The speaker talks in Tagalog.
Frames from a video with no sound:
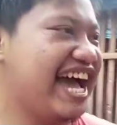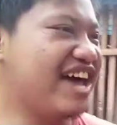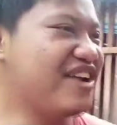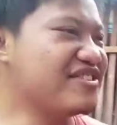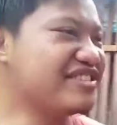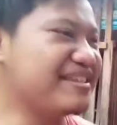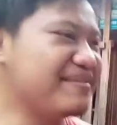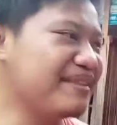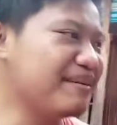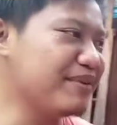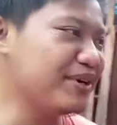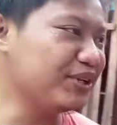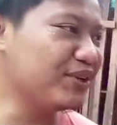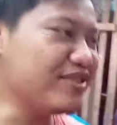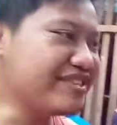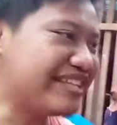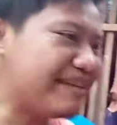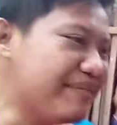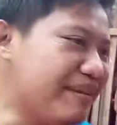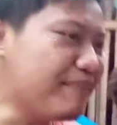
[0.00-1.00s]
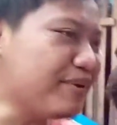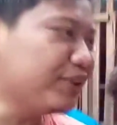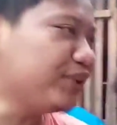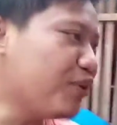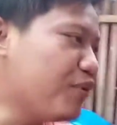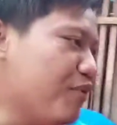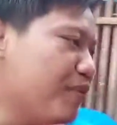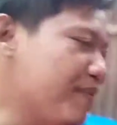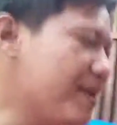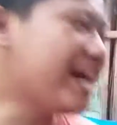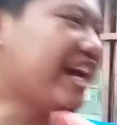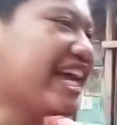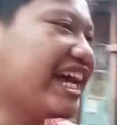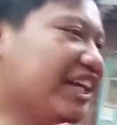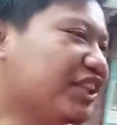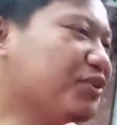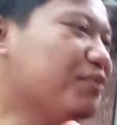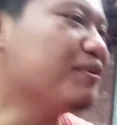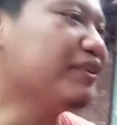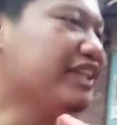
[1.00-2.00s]
Ano step number 2? Step number 2, lagi ka
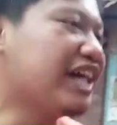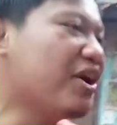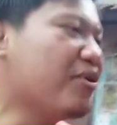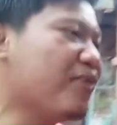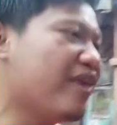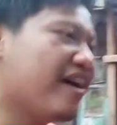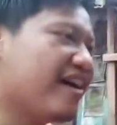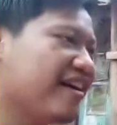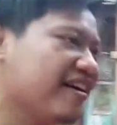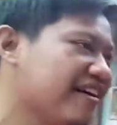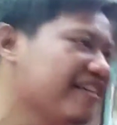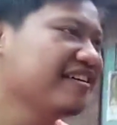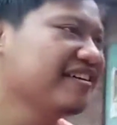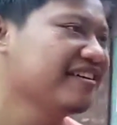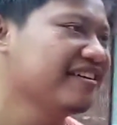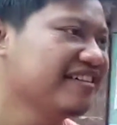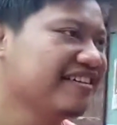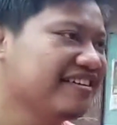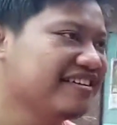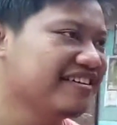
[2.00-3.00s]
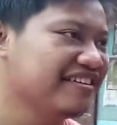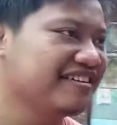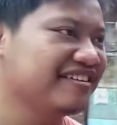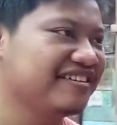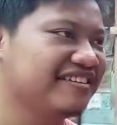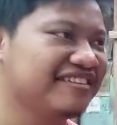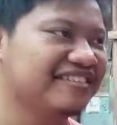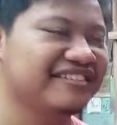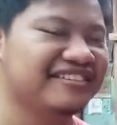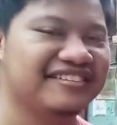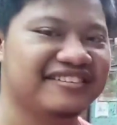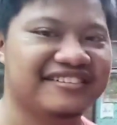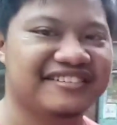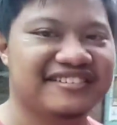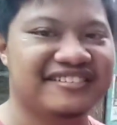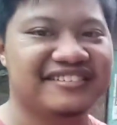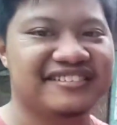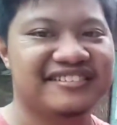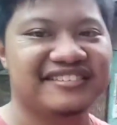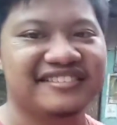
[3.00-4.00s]
tumatawa. Step number 2?
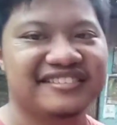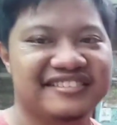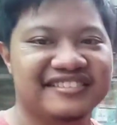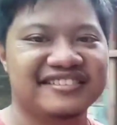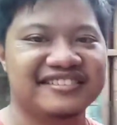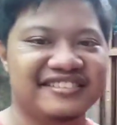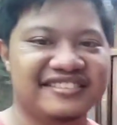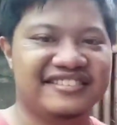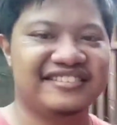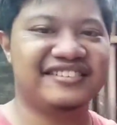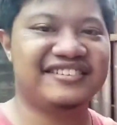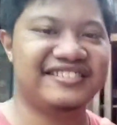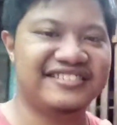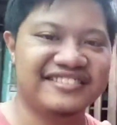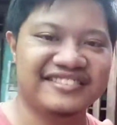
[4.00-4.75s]
Oo. Oh.